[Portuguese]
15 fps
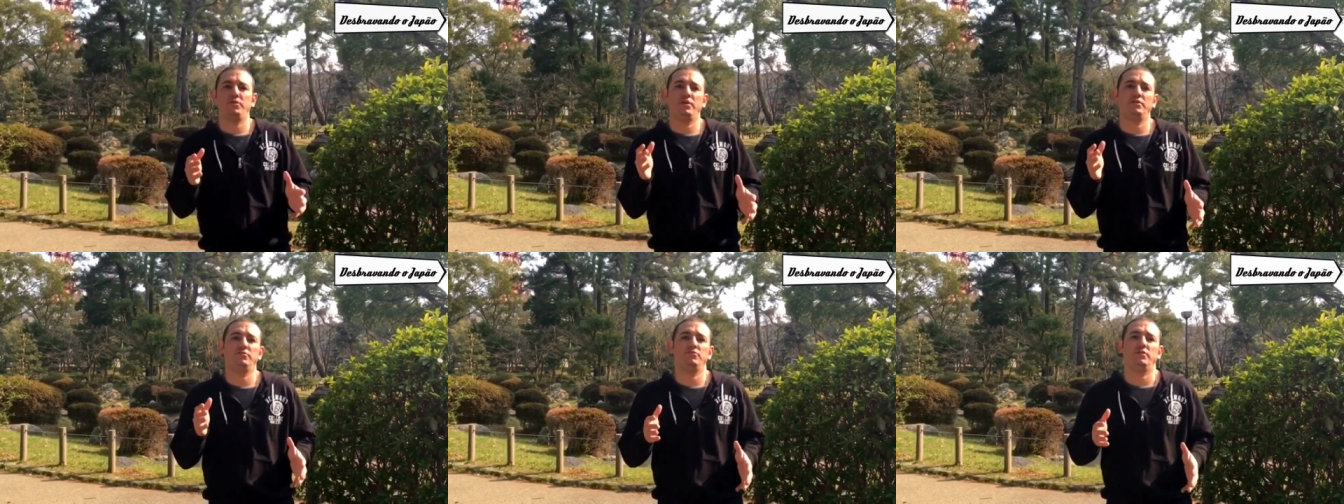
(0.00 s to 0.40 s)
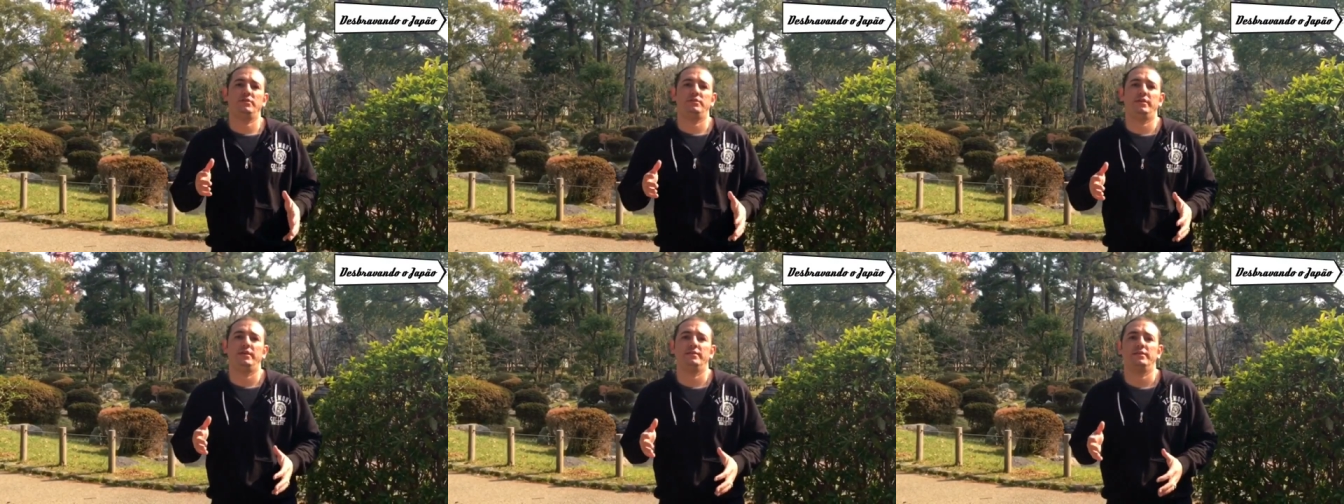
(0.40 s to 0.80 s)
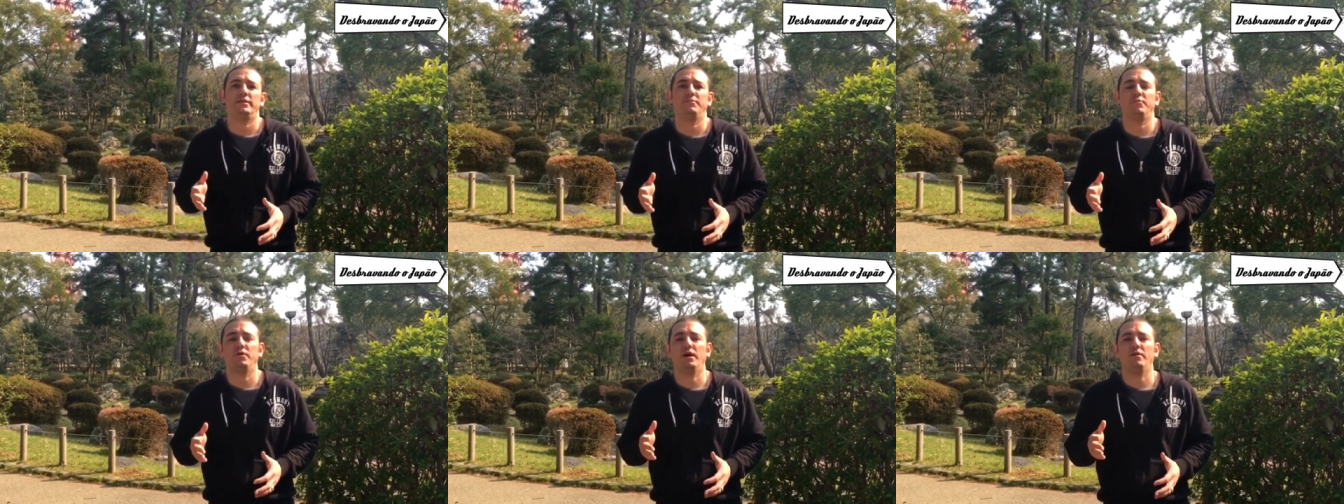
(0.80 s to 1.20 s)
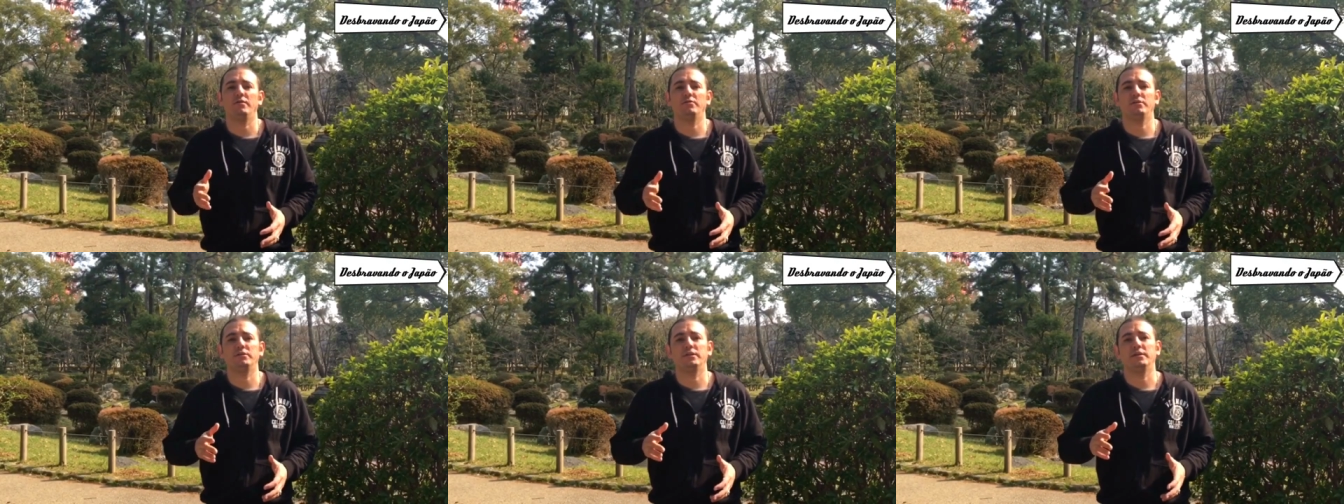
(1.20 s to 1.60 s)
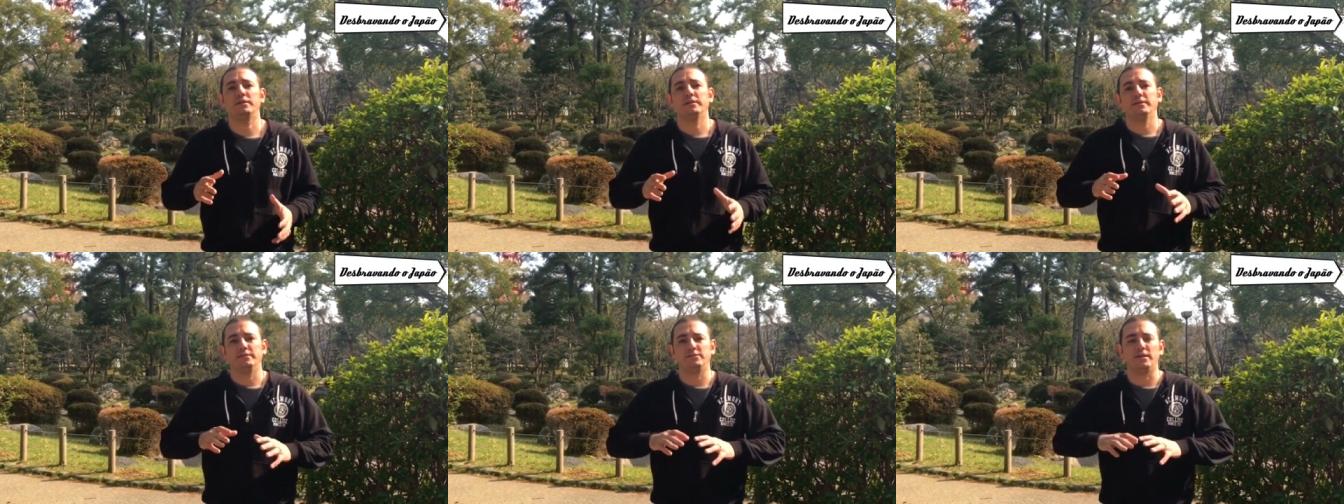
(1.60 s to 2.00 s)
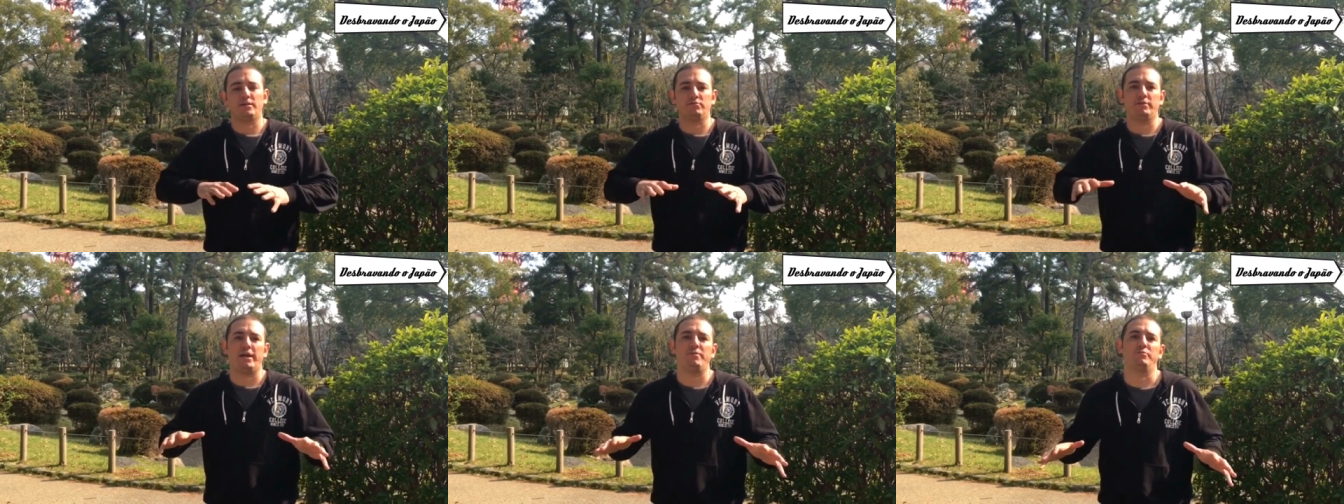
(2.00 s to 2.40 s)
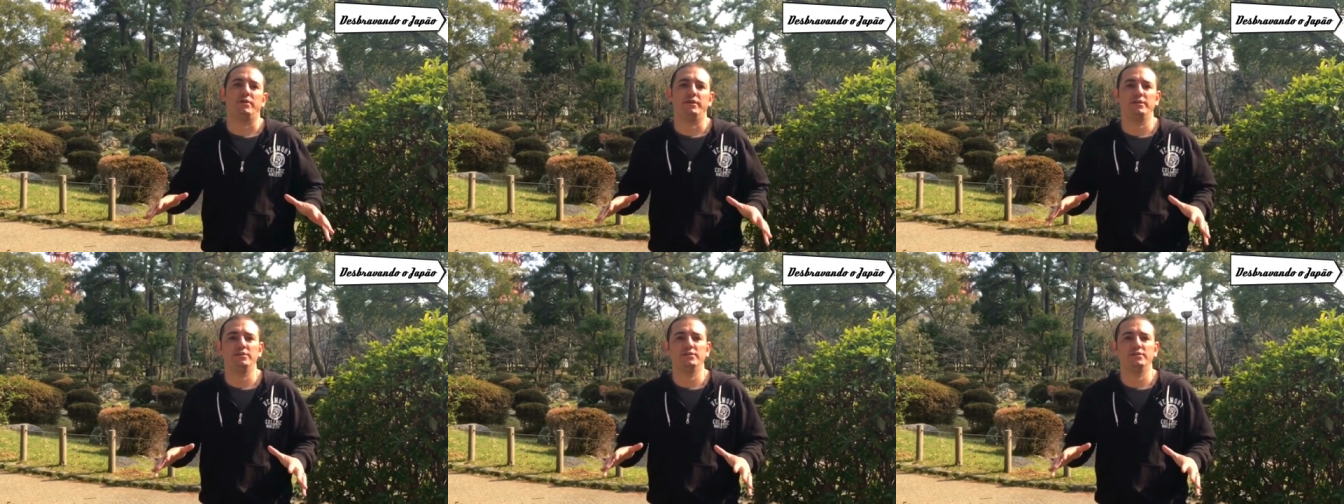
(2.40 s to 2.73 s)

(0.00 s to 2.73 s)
1580, Nabugawa Oda já era o daimyo da